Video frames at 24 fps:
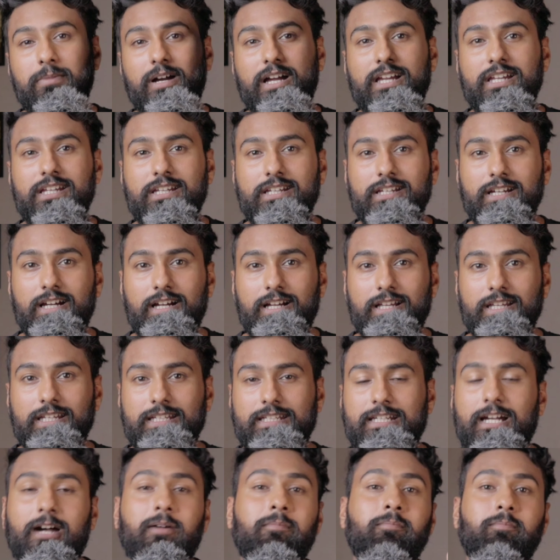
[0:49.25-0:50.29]
भाई
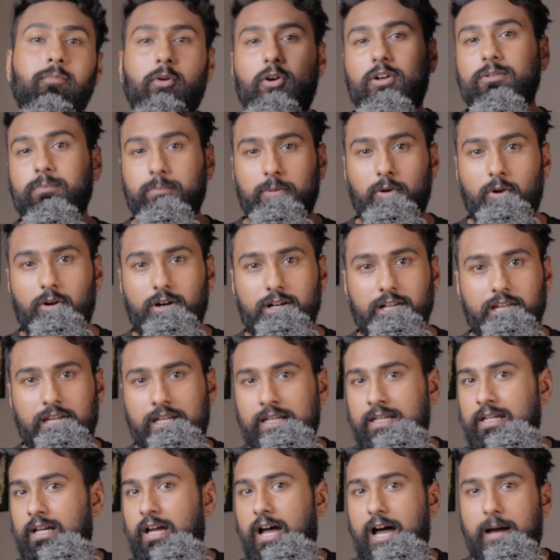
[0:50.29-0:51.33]
हम बहुत ब्रॉड है
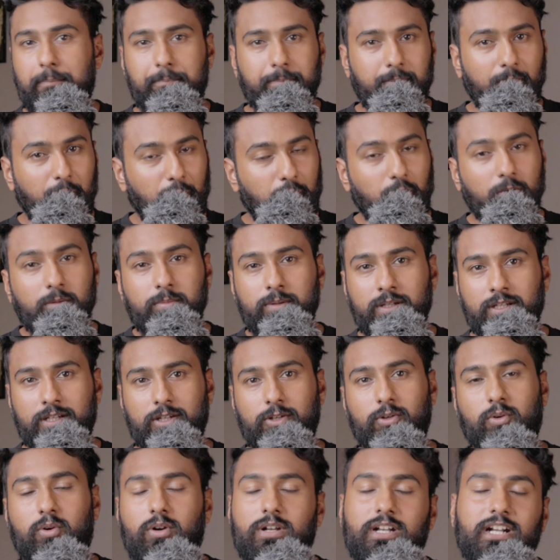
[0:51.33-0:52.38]
आप बिल्कुल भी
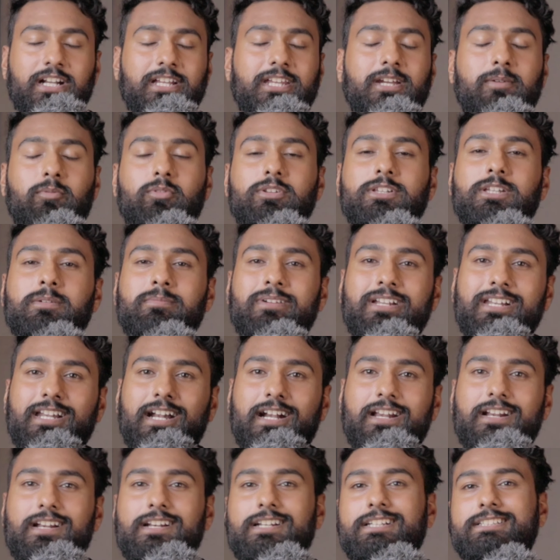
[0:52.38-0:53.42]
नहीं और लड़कियां बोलती हैं मैं
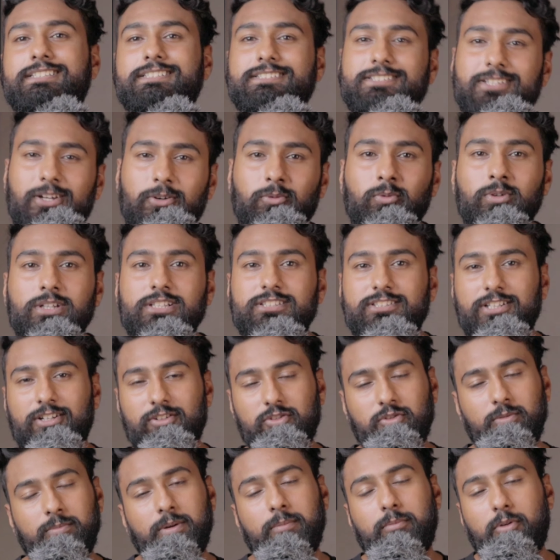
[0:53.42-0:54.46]
लेटरल रेजेस करूंगी
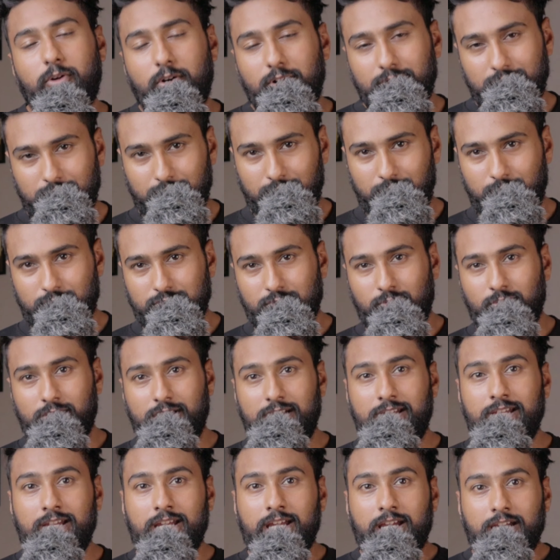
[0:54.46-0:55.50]
सर तो मैं ब्रॉड तो नहीं हो
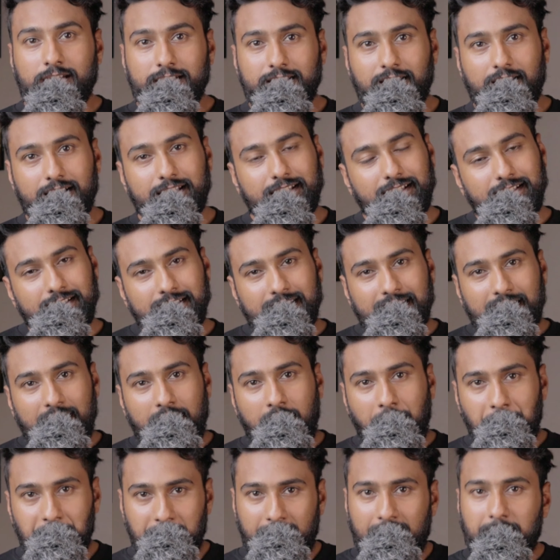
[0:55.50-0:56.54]
जाऊंगी यार दीदी
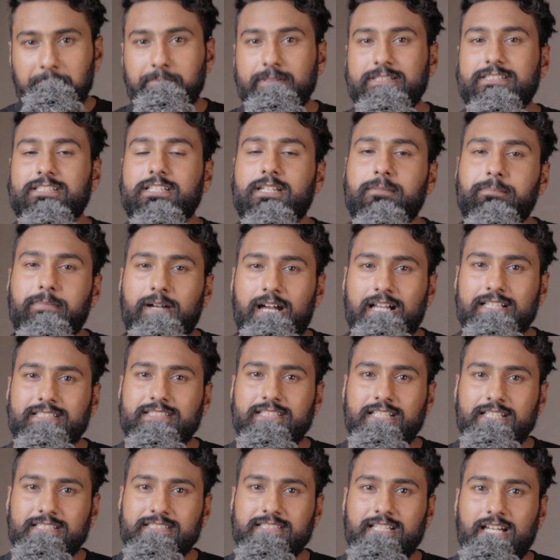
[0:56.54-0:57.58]
मैं पिछले
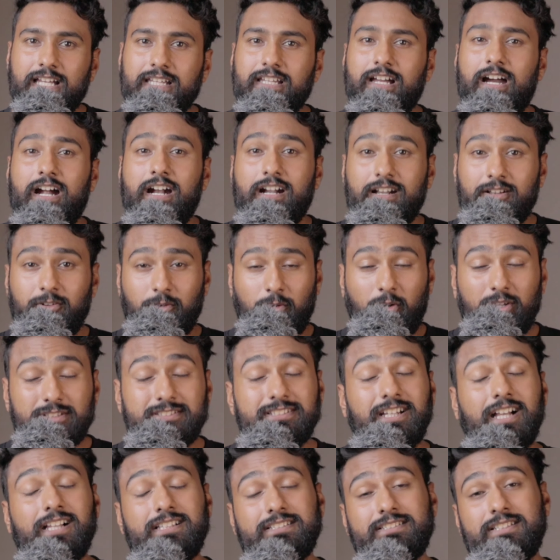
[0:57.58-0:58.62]
पाँच छः सात आठ नौ
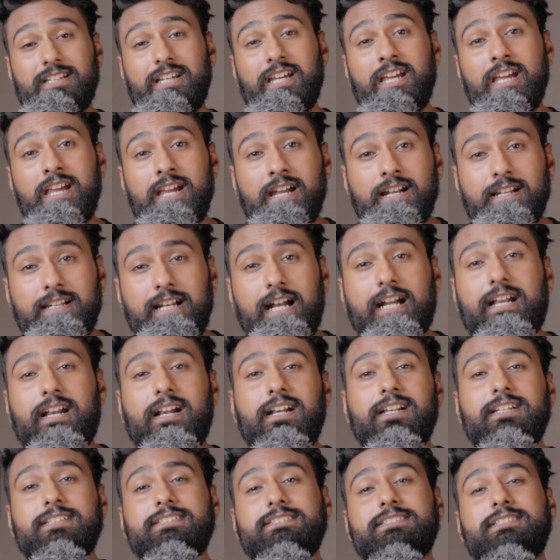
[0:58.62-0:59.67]
साल से
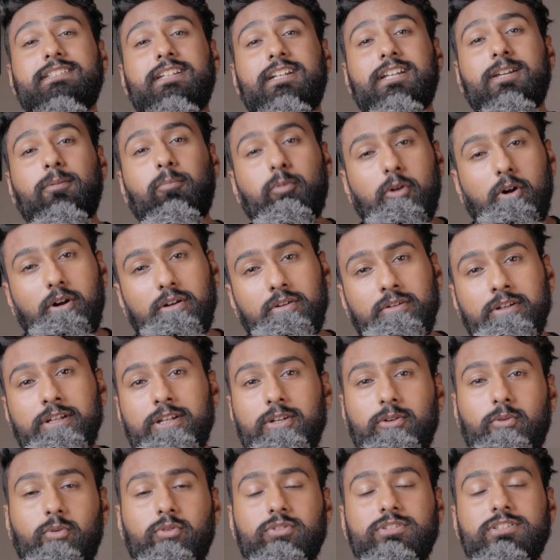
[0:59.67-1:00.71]
लेटरल रेजेस करके ब्रॉड होने
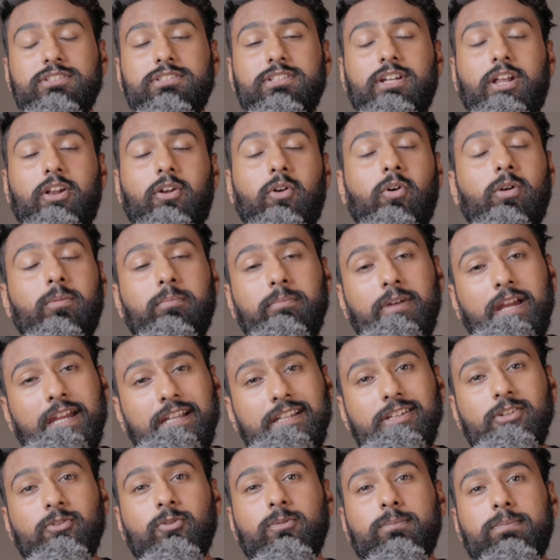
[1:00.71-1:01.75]
की कोशिश कर रहा हूँ और मैं
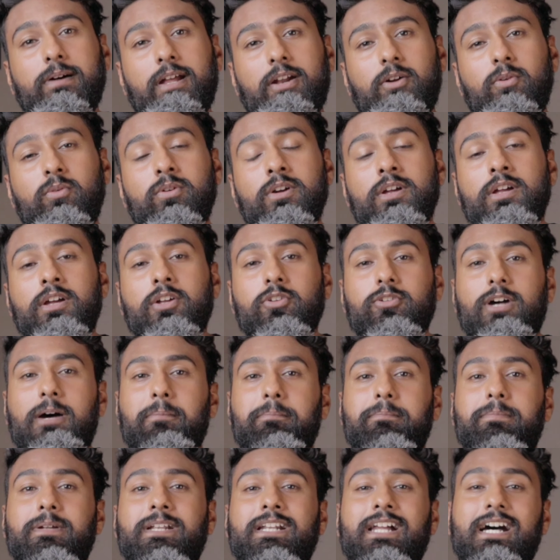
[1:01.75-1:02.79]
ही नहीं हो पा रहा हूँ तो
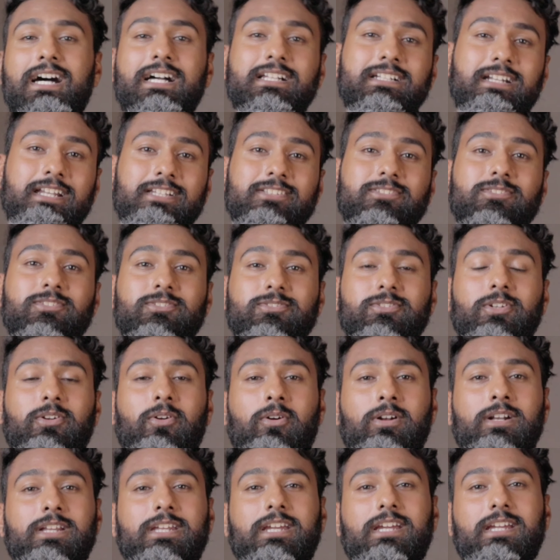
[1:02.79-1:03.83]
आप बिना
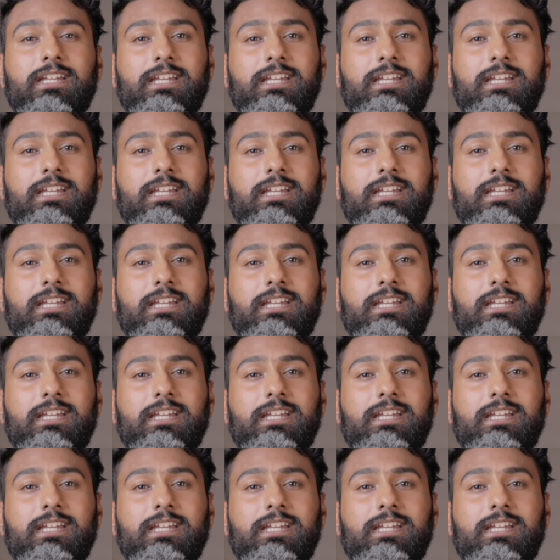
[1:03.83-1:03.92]
टेस्टोस्टेरॉन